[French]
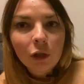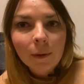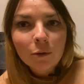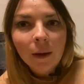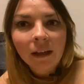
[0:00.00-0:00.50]
c'est
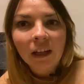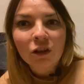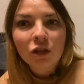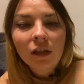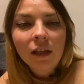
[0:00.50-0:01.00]
pas super
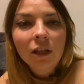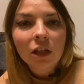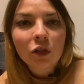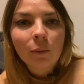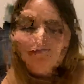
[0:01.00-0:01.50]
énergique
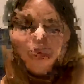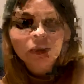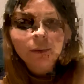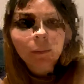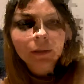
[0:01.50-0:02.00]
et j'ai pas
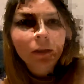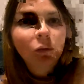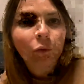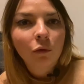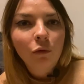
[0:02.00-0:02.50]
forcément apprécié le
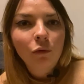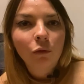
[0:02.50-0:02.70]
contenu,